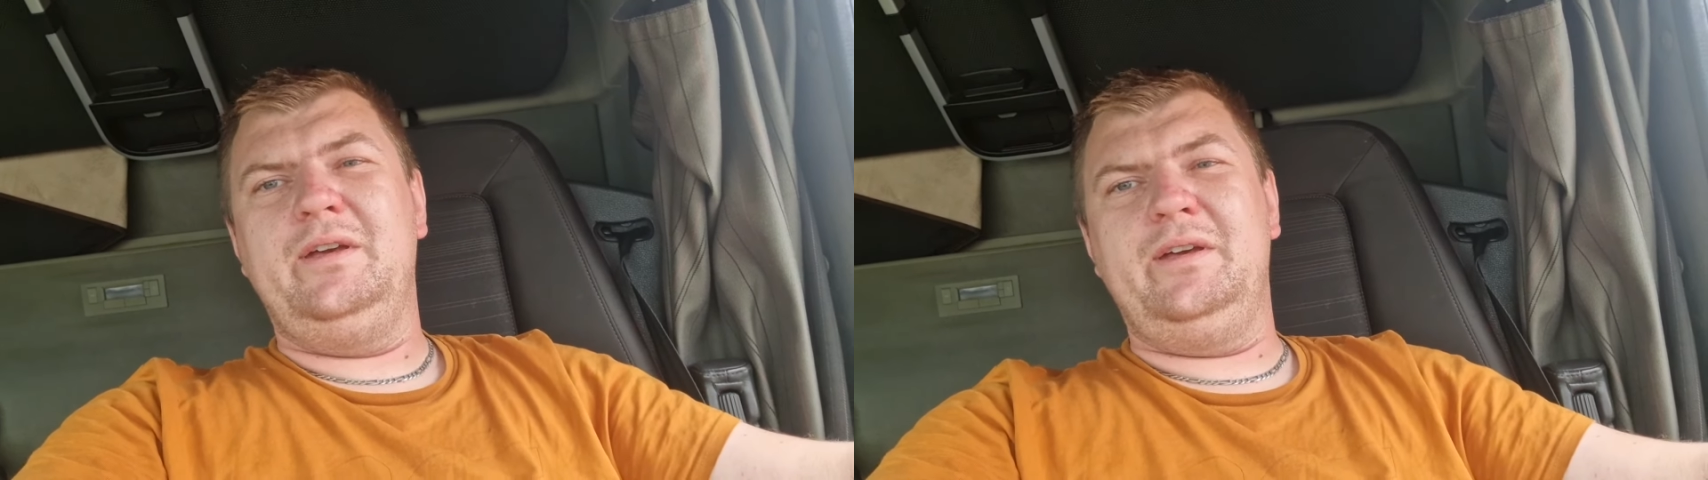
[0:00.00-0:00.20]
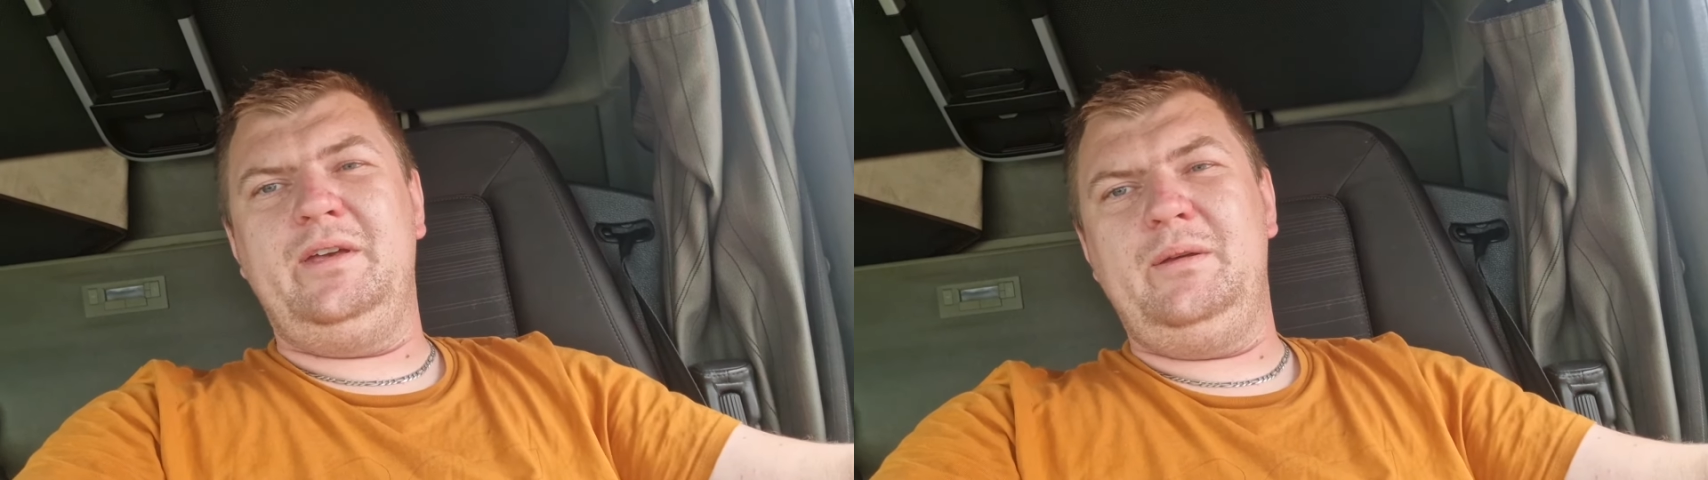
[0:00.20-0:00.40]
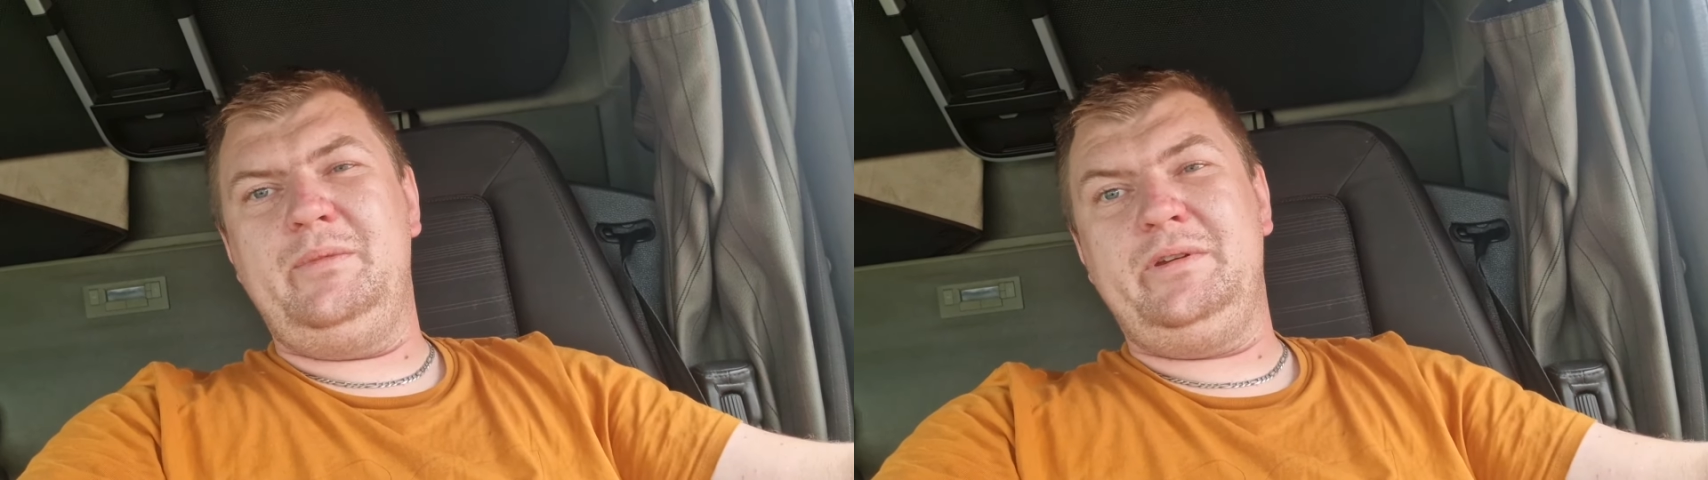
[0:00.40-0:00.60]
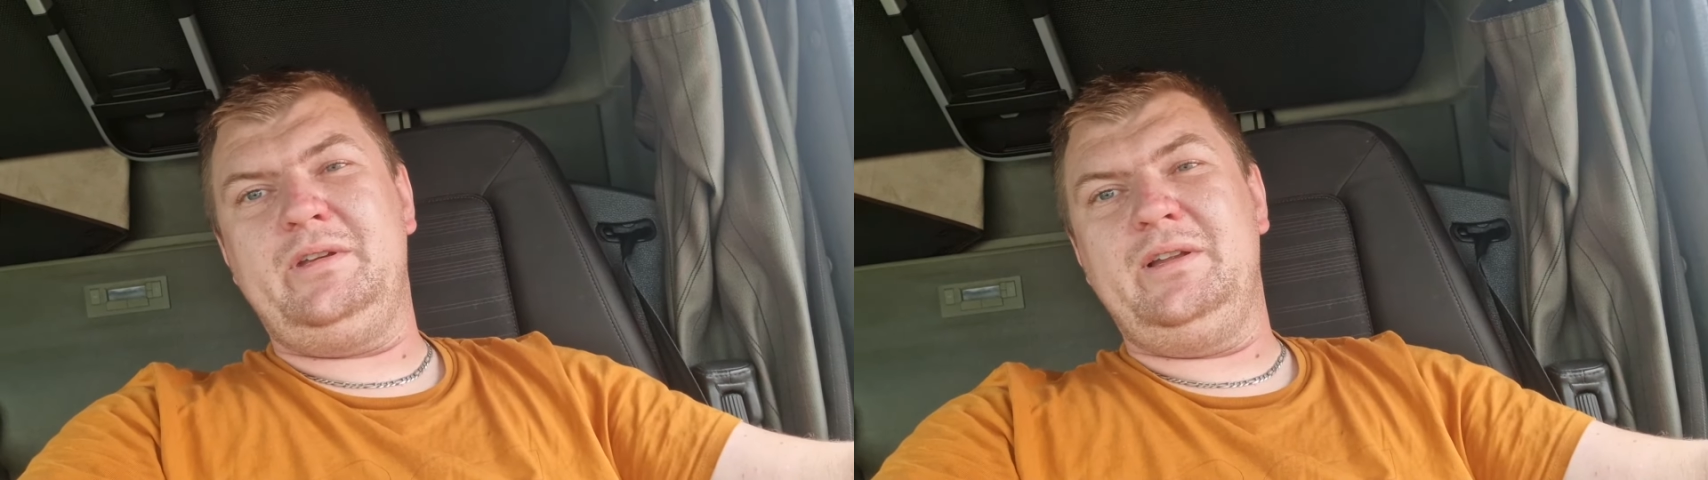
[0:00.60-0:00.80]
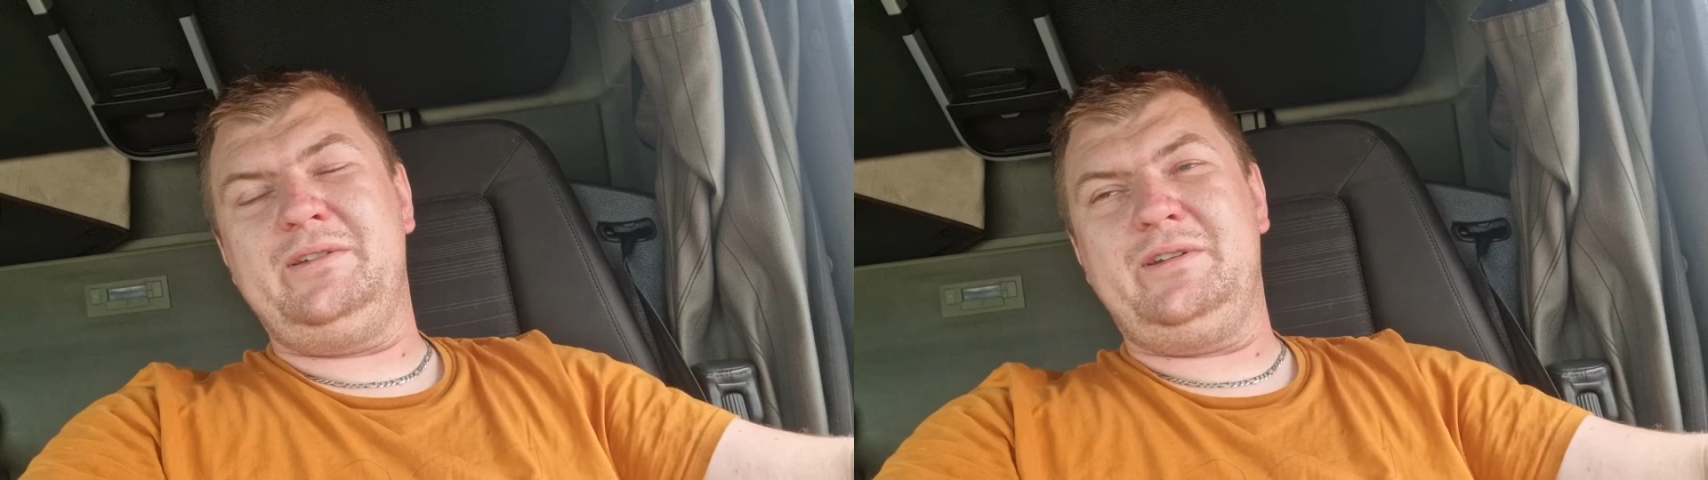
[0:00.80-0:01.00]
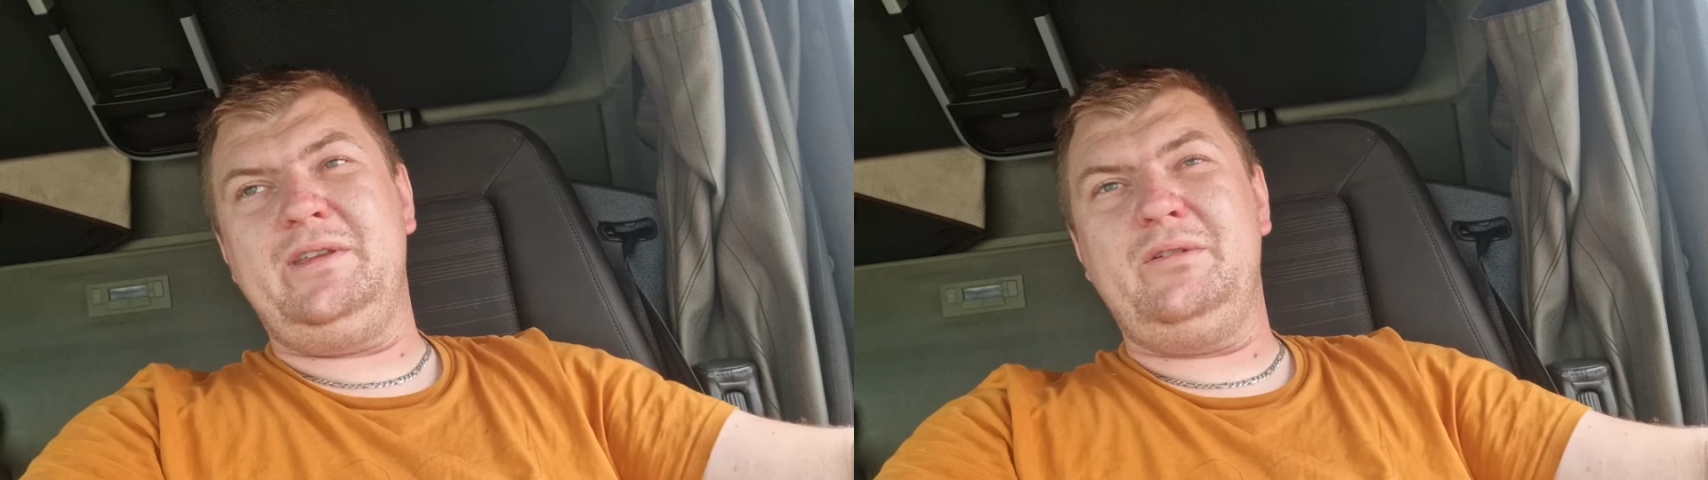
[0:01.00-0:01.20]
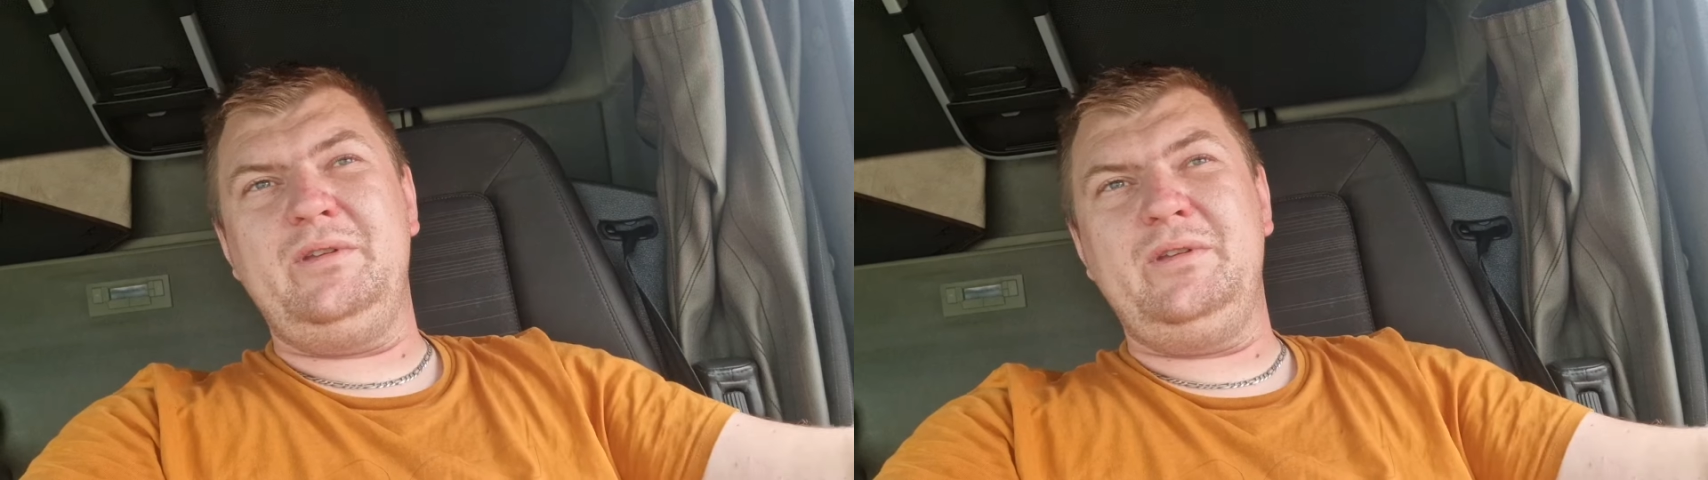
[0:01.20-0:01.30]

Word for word: E, myślę, że no